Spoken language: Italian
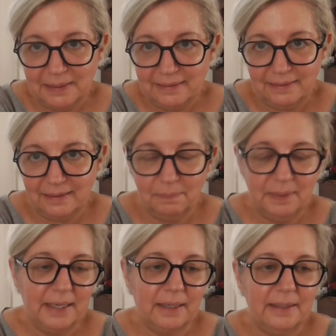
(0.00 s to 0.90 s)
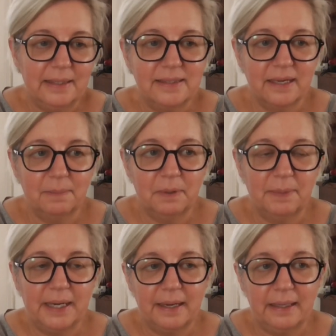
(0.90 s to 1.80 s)
mattina per iniziare a
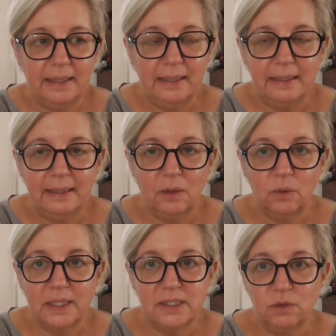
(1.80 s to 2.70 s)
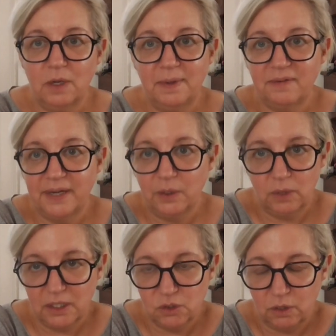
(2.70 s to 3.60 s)
preparare la colazione, per fare
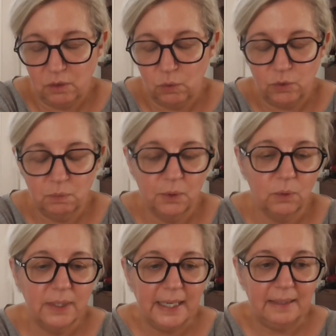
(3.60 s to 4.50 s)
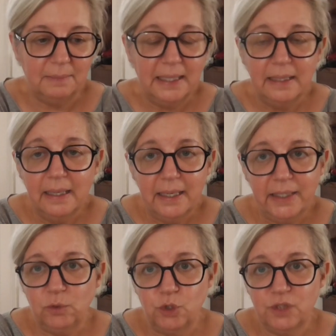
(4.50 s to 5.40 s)
colazione noi un po' con calma
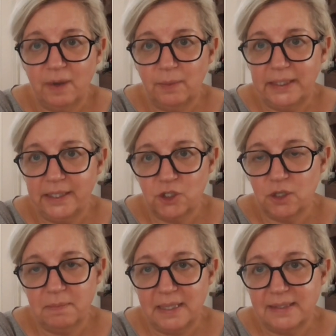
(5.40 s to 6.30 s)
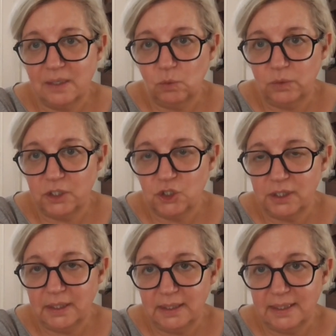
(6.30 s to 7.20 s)
ed uscivamo alle dieci e mezza,
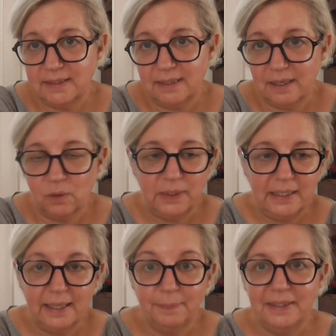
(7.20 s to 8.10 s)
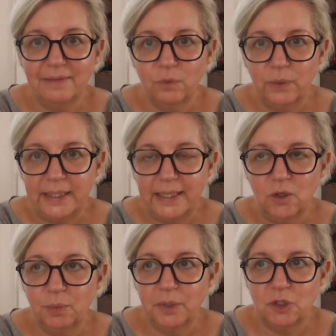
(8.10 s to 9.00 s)
undici di sera, quindi capite voi che
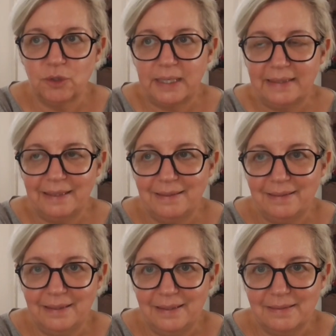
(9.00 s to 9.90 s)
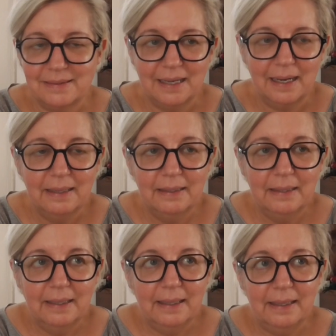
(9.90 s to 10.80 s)
dopo una giornata intensa
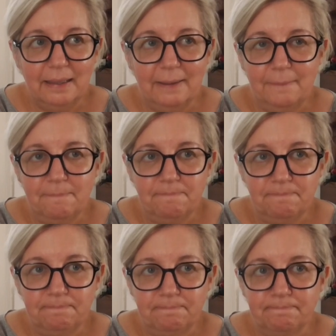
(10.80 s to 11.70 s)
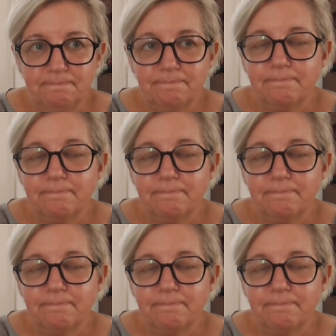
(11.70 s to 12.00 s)
ehm,